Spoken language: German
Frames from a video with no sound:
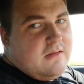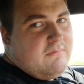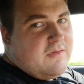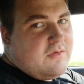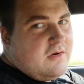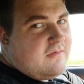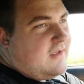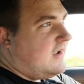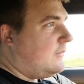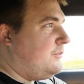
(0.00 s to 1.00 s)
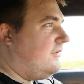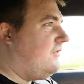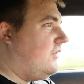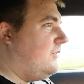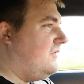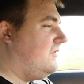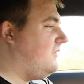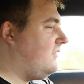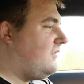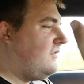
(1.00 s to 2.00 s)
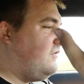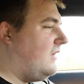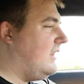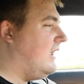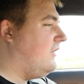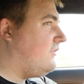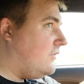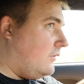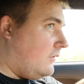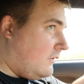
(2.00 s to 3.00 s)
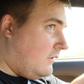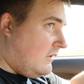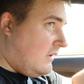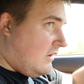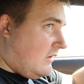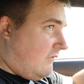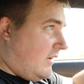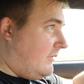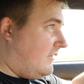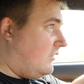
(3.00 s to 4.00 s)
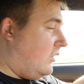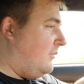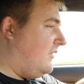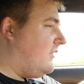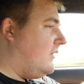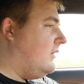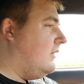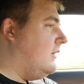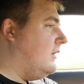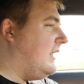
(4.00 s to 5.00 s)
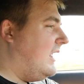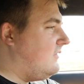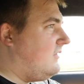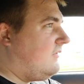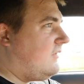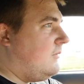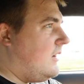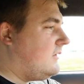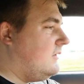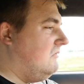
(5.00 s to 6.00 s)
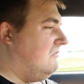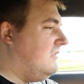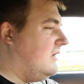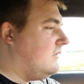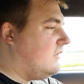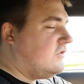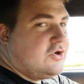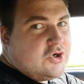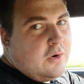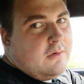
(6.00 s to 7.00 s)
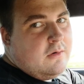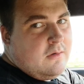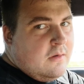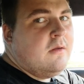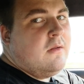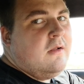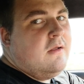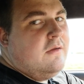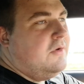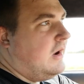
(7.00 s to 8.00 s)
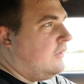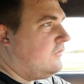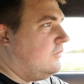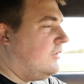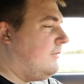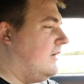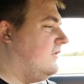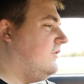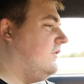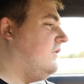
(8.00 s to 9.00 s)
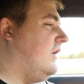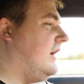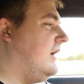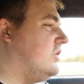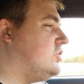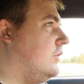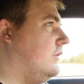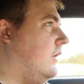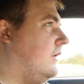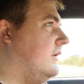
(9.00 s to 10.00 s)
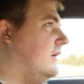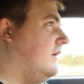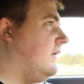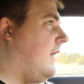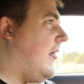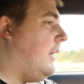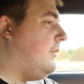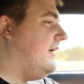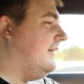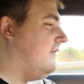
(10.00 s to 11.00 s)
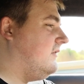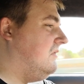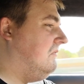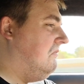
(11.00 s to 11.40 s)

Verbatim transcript: Was soll ich sagen? Performance, Fahrleistung. Wir haben jetzt noch ein bisschen äh, Datensatz gemacht. Also das ist schon eine Hausnummer. Ich meine, das ist Serie schon ordentlich, aber jetzt